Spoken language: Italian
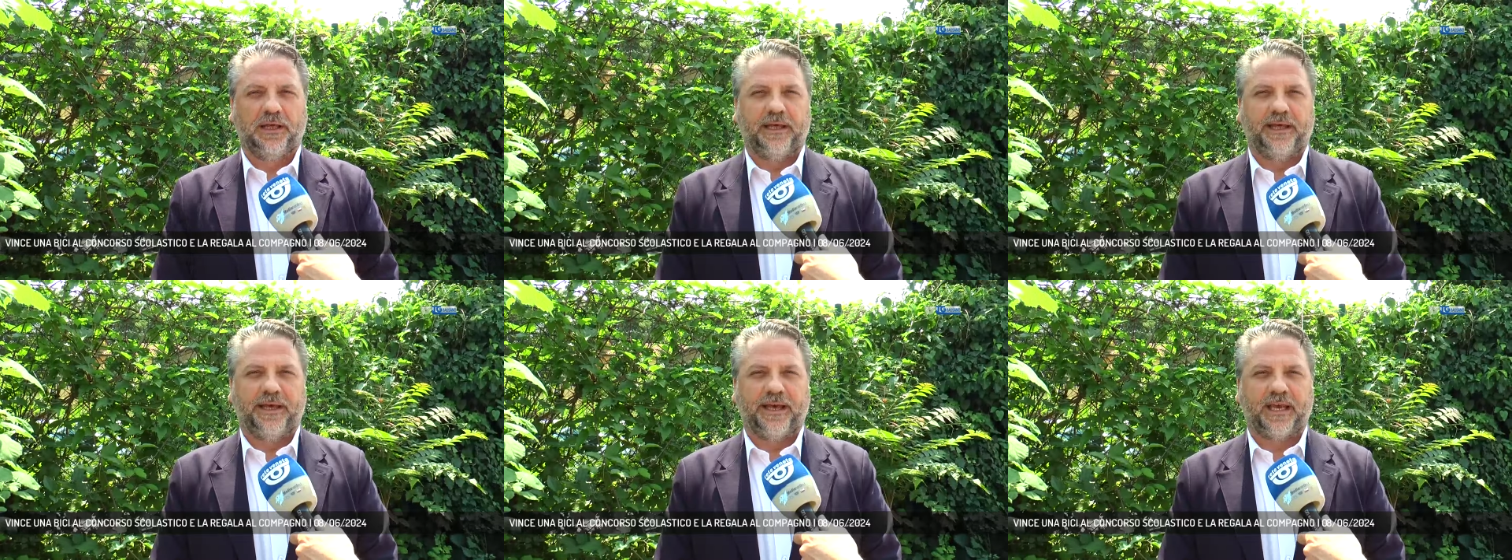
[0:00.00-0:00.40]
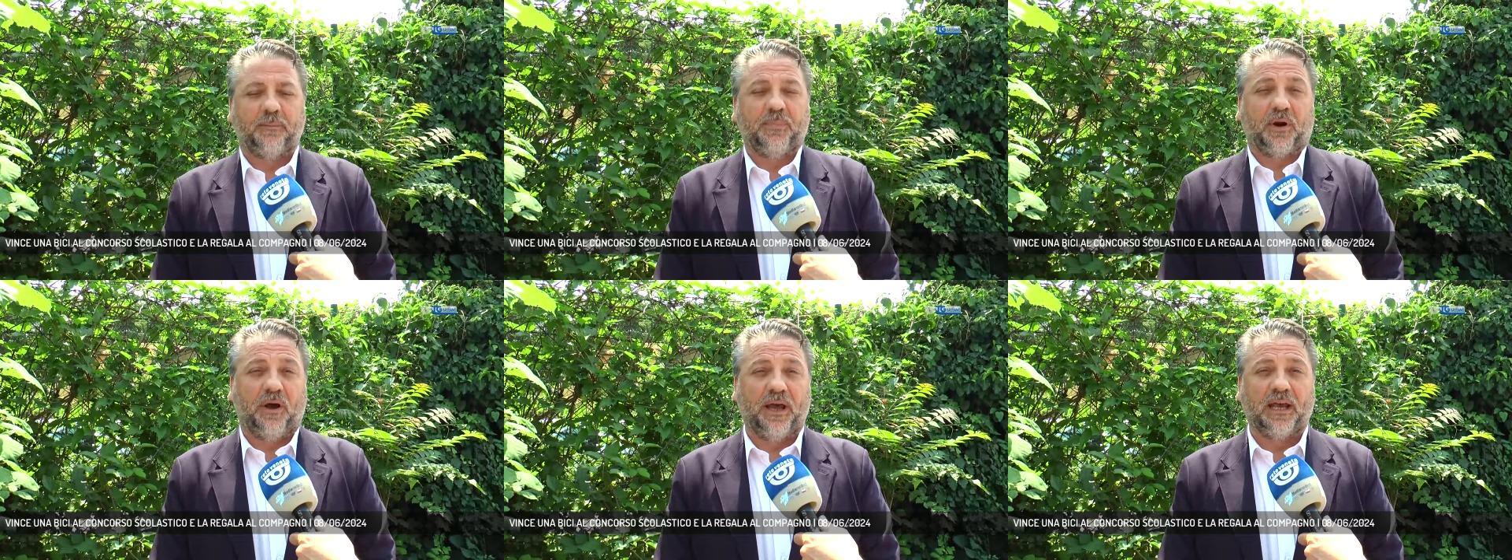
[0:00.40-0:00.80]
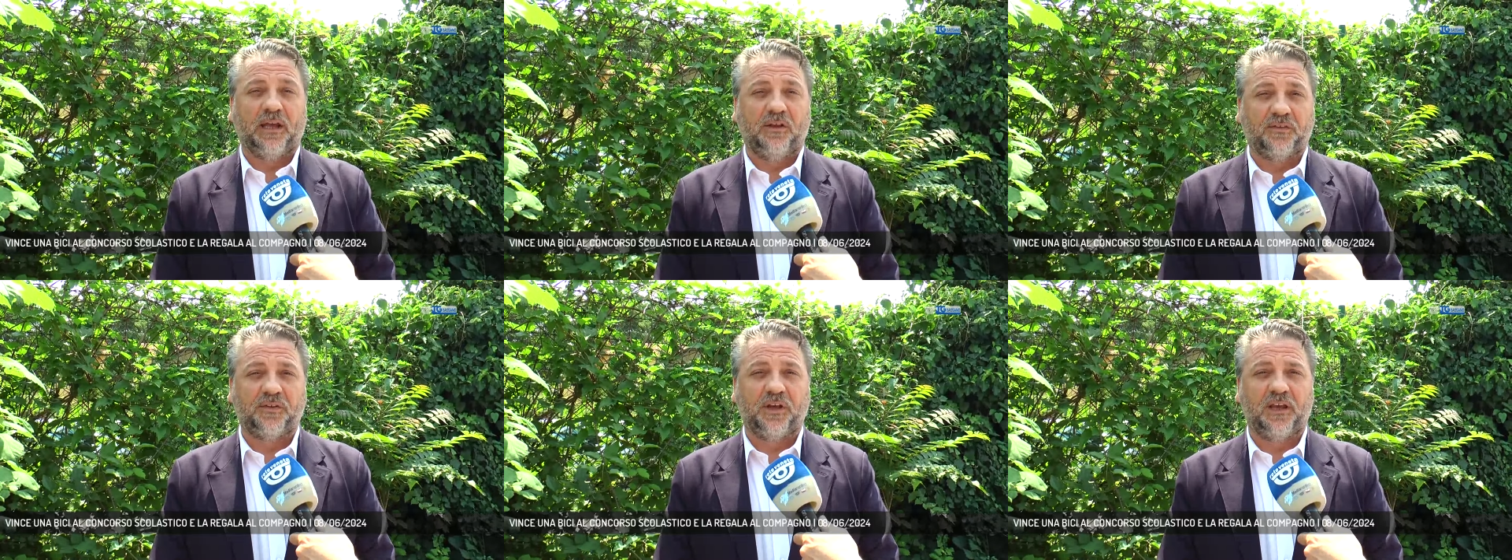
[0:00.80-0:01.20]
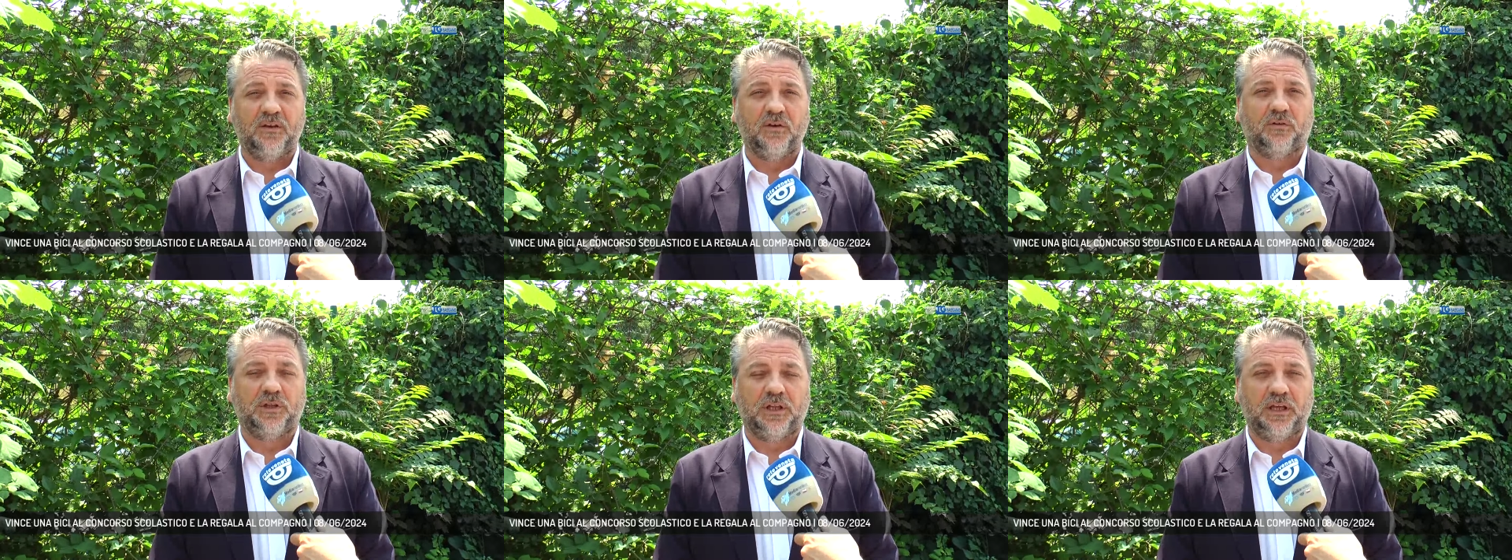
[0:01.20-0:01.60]
eh, che però è anche il
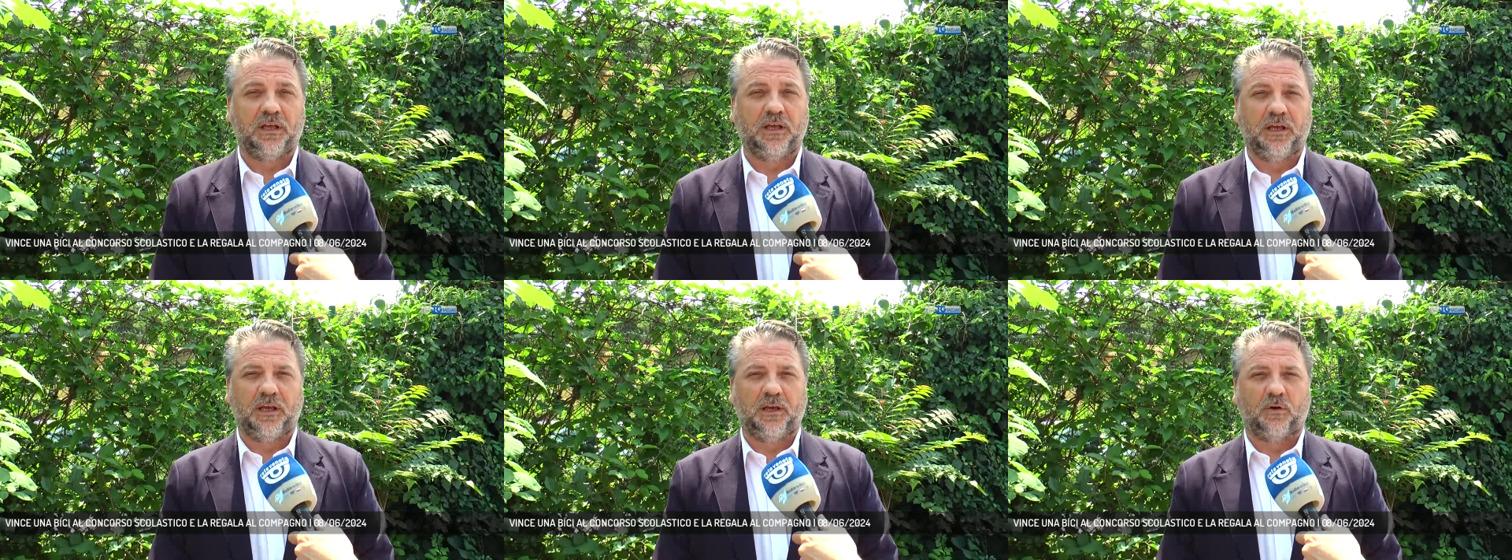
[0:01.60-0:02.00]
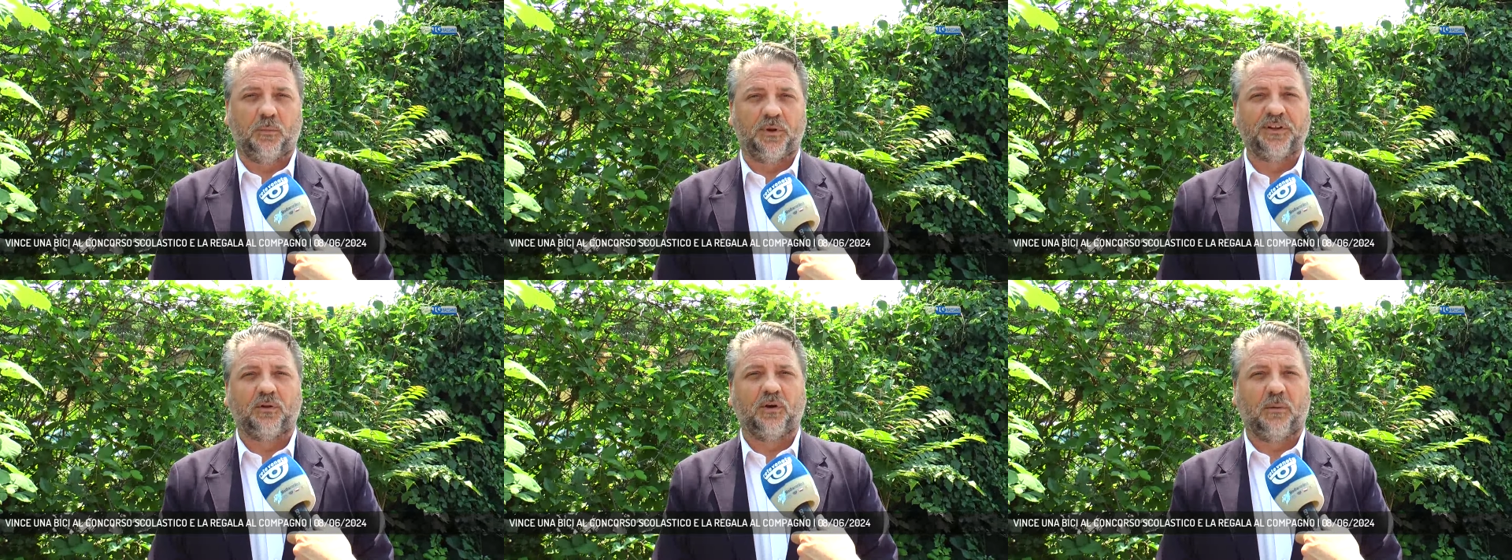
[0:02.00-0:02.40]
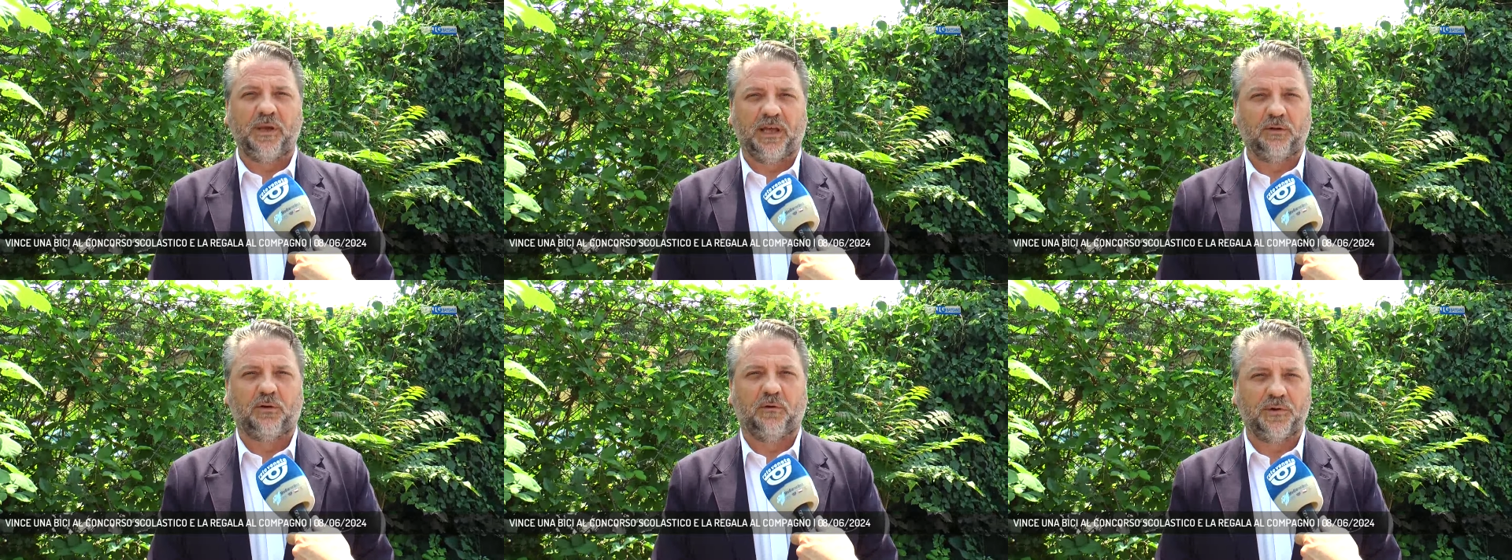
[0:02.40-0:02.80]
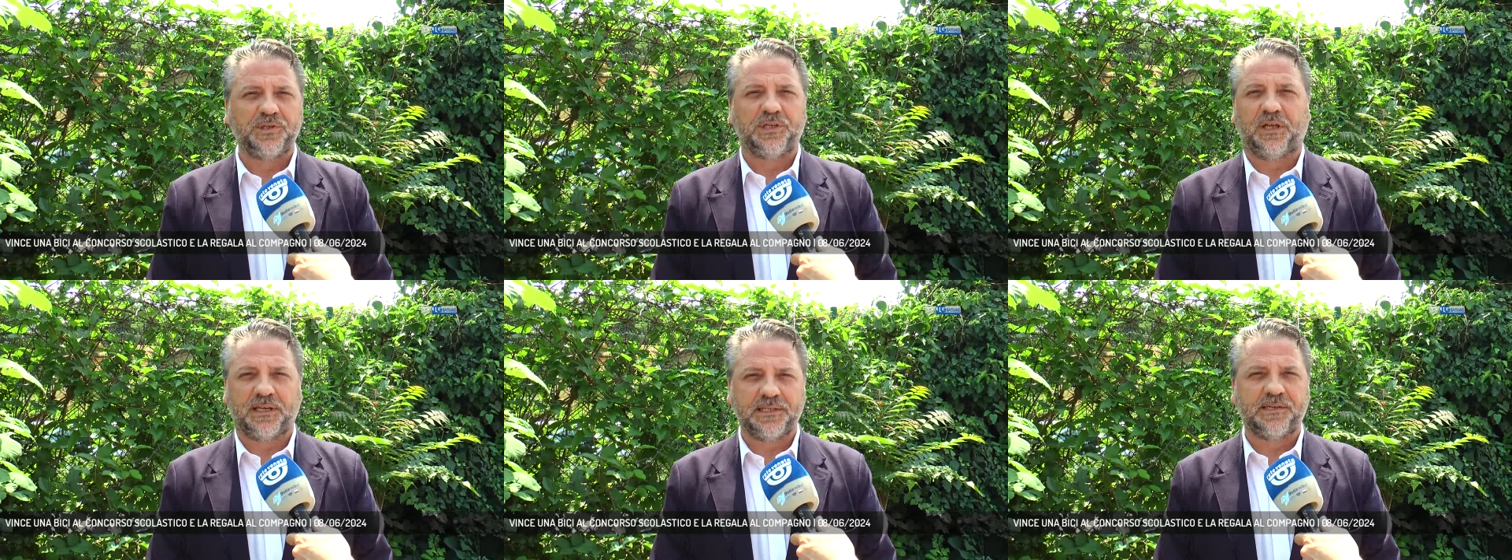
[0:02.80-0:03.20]
segno di come stanno cambiando le nuove
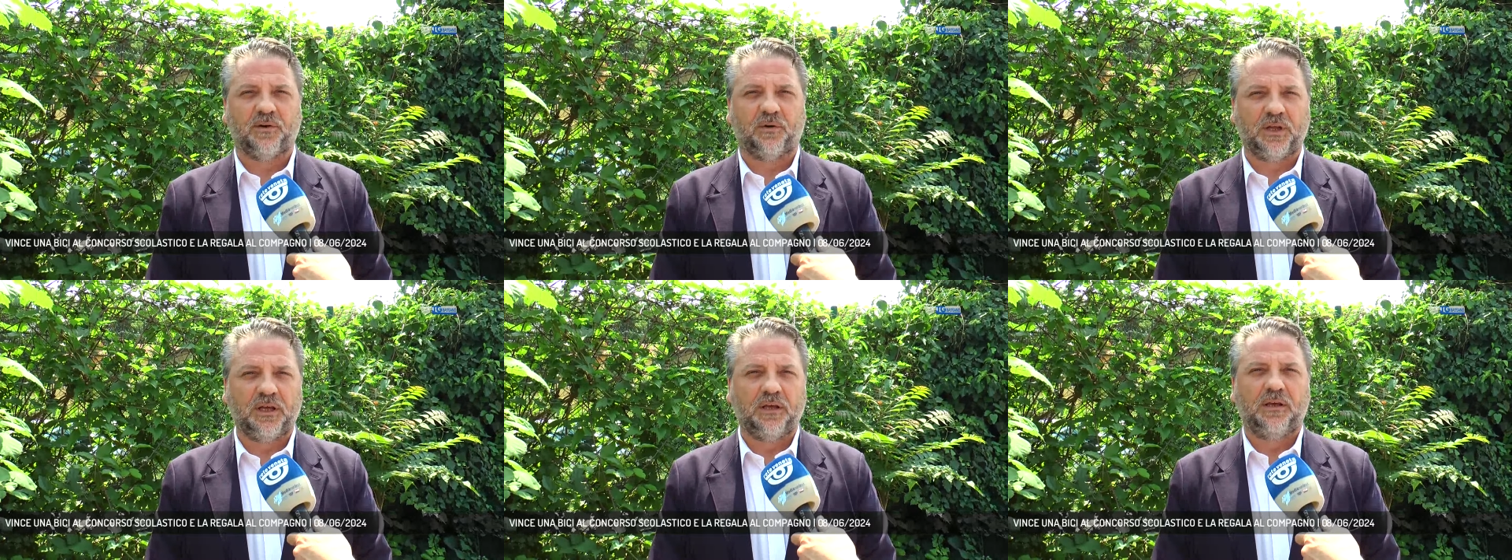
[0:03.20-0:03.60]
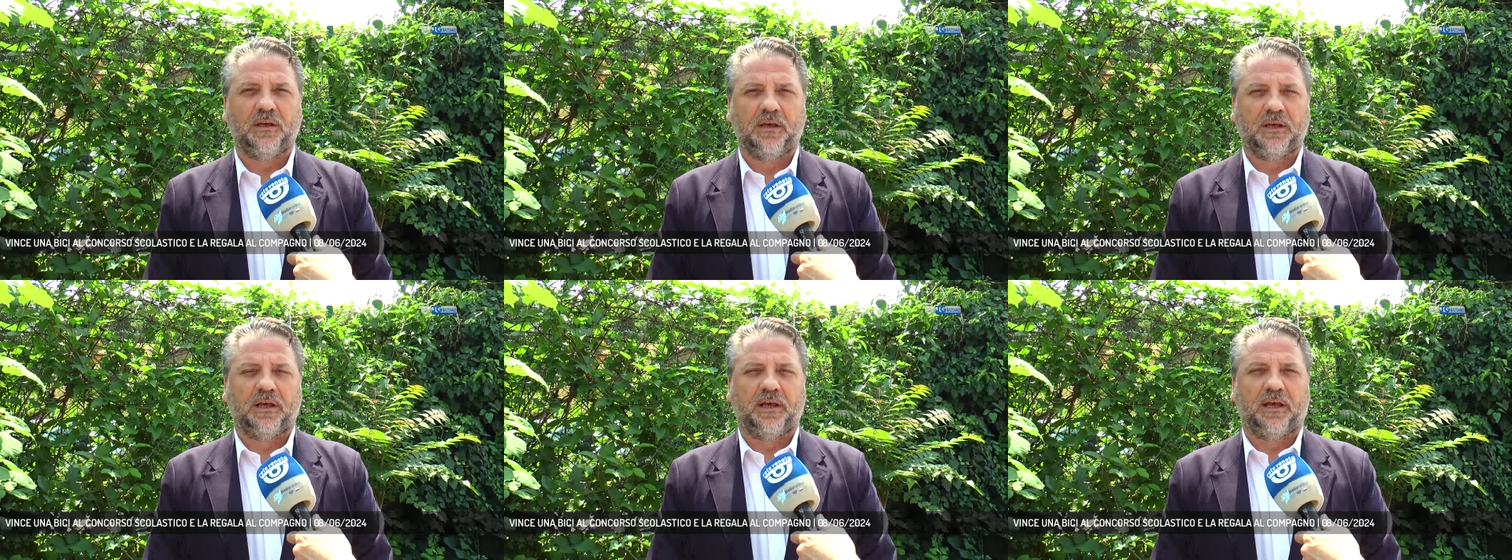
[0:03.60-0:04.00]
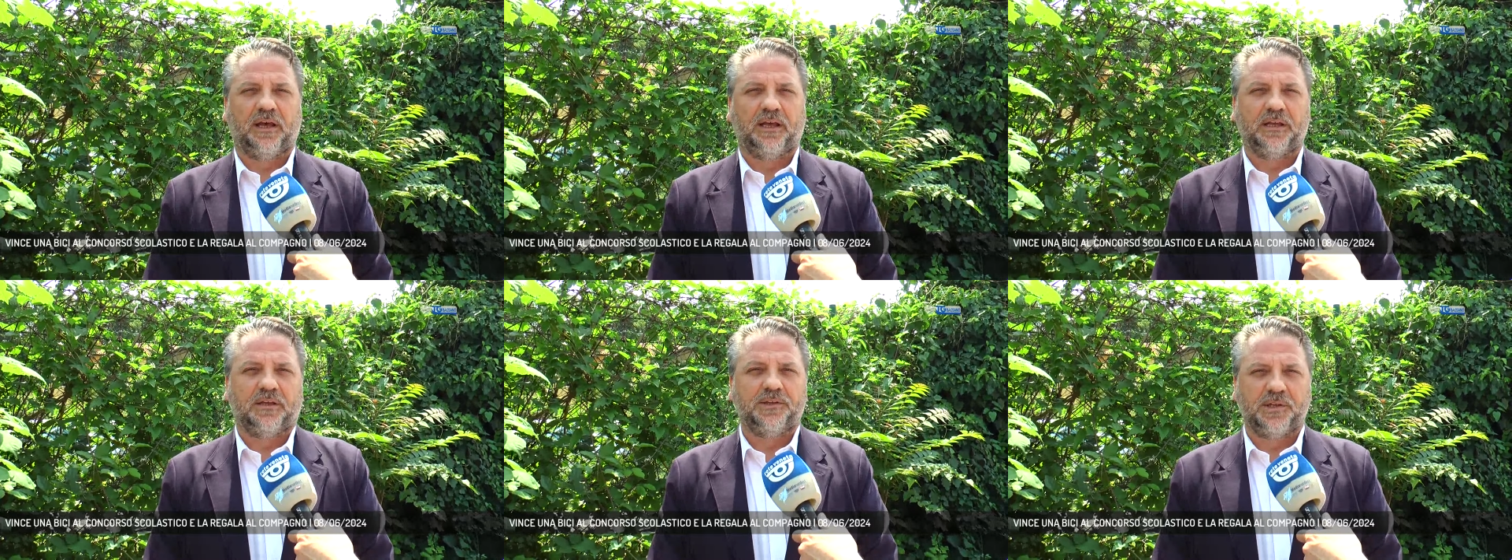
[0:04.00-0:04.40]
generazioni, eh,